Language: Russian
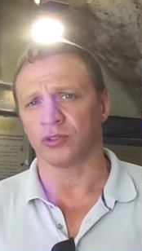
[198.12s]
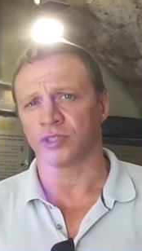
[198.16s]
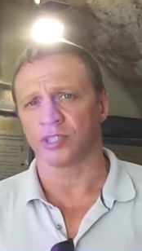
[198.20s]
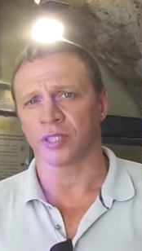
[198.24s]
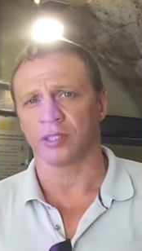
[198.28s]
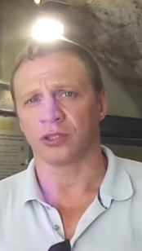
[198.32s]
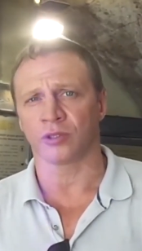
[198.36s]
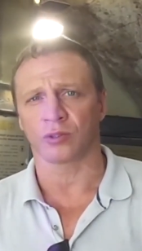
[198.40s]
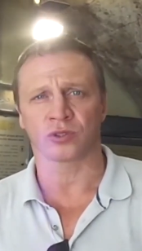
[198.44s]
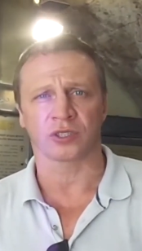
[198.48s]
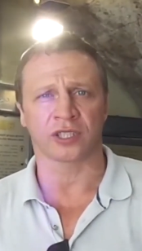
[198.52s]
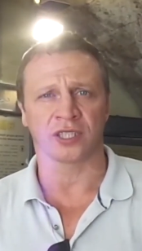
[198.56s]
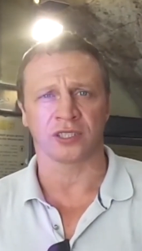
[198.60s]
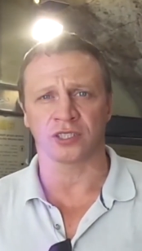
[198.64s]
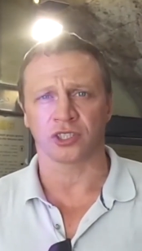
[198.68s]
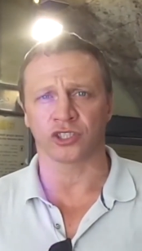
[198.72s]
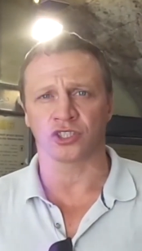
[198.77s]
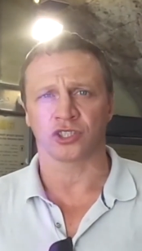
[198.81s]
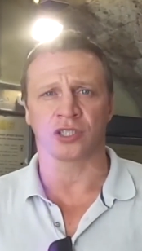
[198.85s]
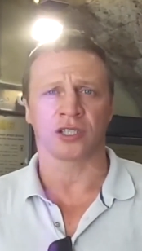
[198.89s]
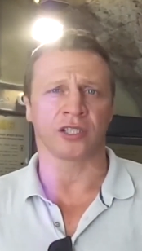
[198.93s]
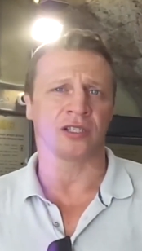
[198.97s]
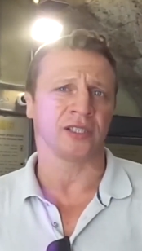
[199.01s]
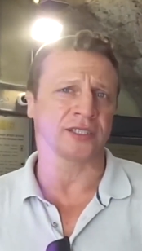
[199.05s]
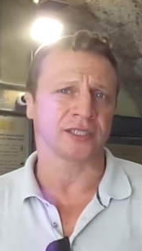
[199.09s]
из Российской
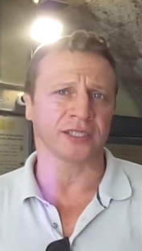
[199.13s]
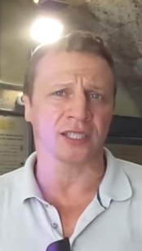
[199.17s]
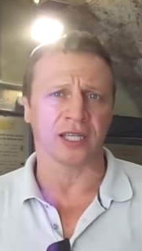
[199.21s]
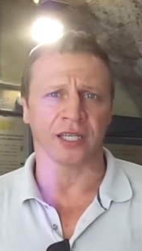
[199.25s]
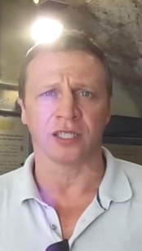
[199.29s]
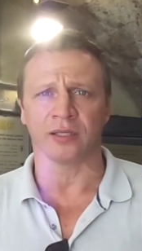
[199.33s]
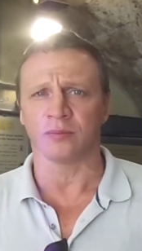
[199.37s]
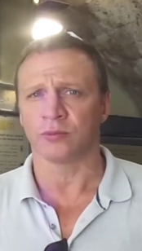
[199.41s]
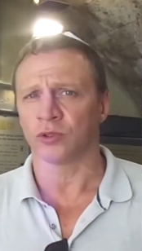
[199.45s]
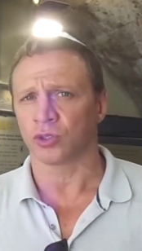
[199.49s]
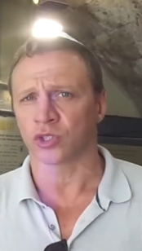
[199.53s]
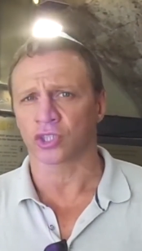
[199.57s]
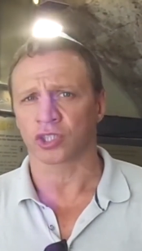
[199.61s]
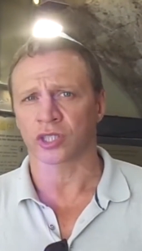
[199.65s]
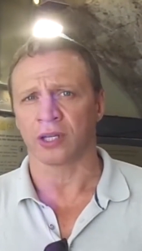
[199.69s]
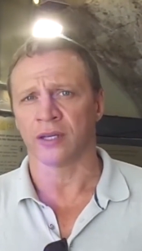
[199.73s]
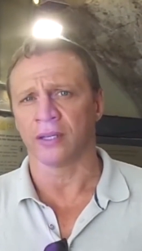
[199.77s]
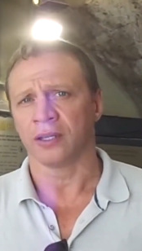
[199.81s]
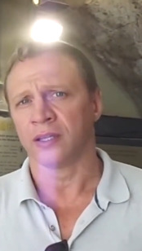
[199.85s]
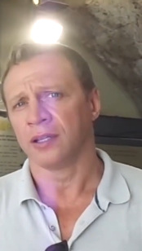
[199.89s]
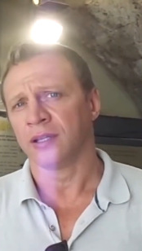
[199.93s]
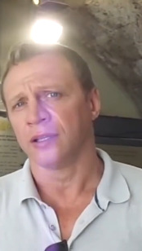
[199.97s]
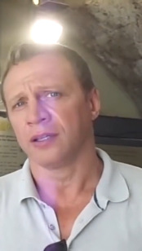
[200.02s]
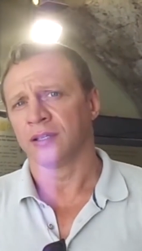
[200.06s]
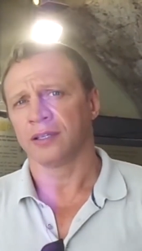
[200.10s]
Федерации и
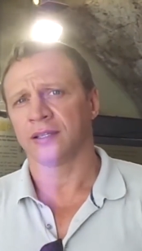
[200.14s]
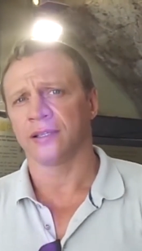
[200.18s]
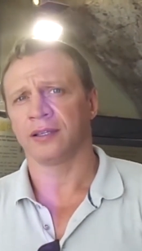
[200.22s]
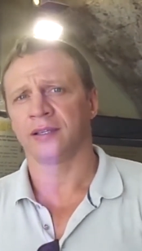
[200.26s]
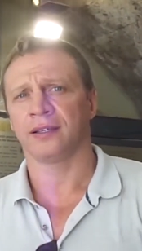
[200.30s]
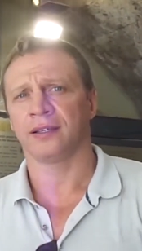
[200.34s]
уроженец